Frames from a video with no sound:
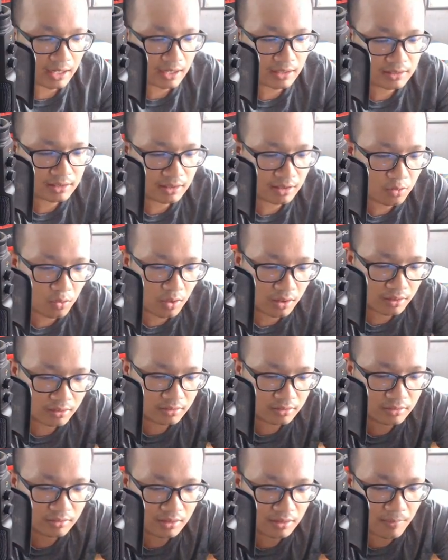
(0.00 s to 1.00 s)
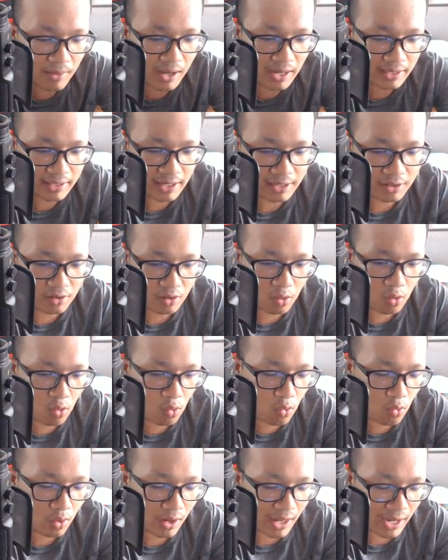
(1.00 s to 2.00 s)
นะสะดวกสบายไก่กองโอ้
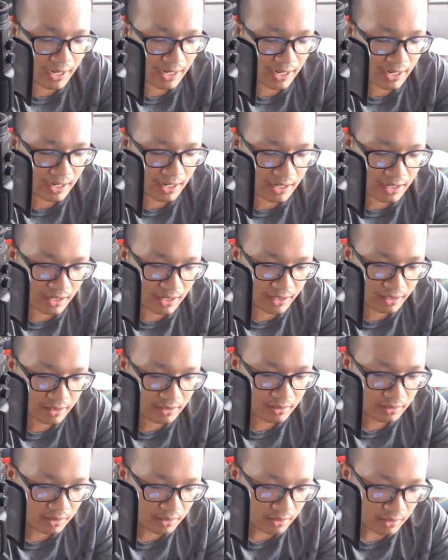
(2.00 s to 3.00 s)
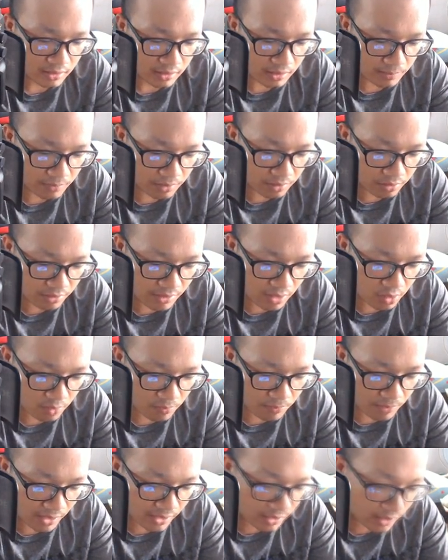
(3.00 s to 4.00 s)
ไหลครับก็ใส่ลง
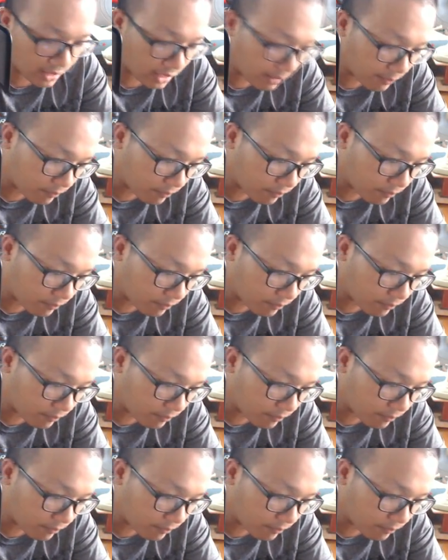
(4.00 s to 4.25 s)
ไปนะครับ